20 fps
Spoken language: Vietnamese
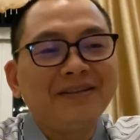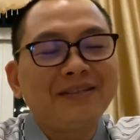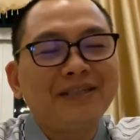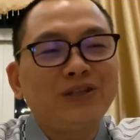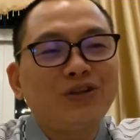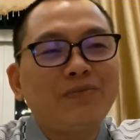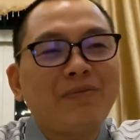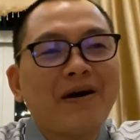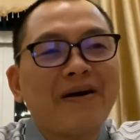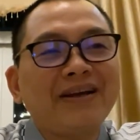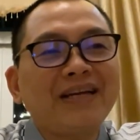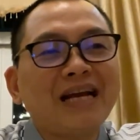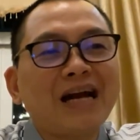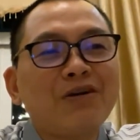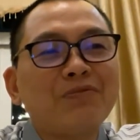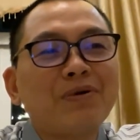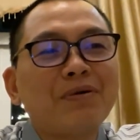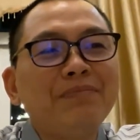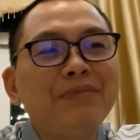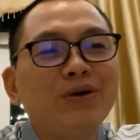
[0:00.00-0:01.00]
thì tôi bảo anh
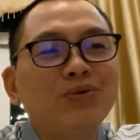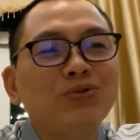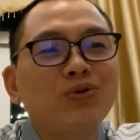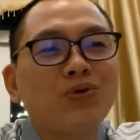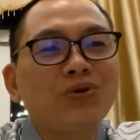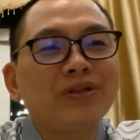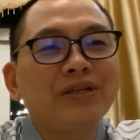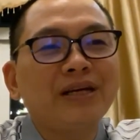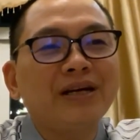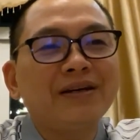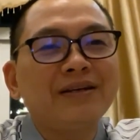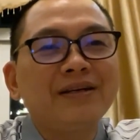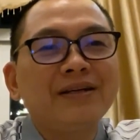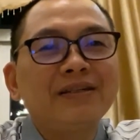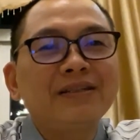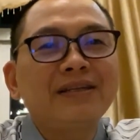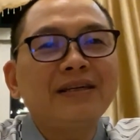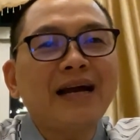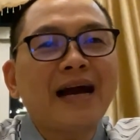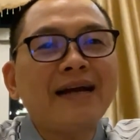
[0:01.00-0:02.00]
nào mà biếu tôi á
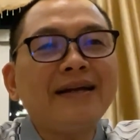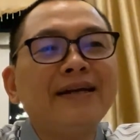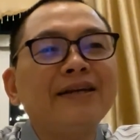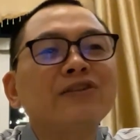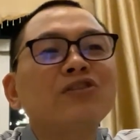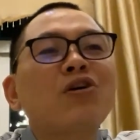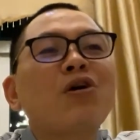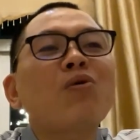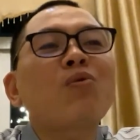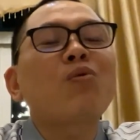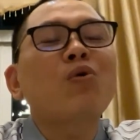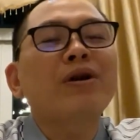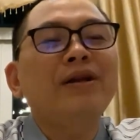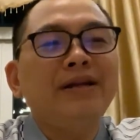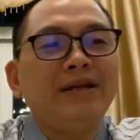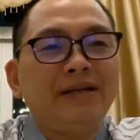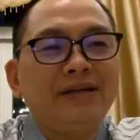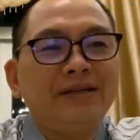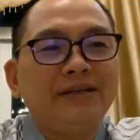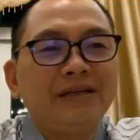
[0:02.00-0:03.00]
thì hãy để gió cuốn
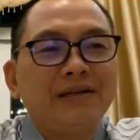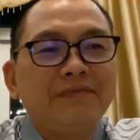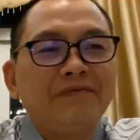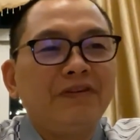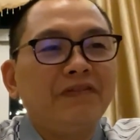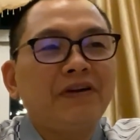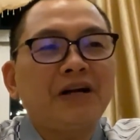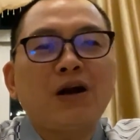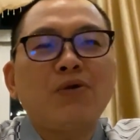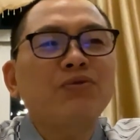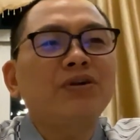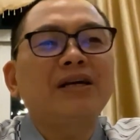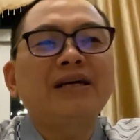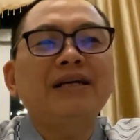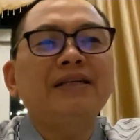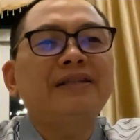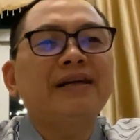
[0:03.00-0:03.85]
đi vì vậy không được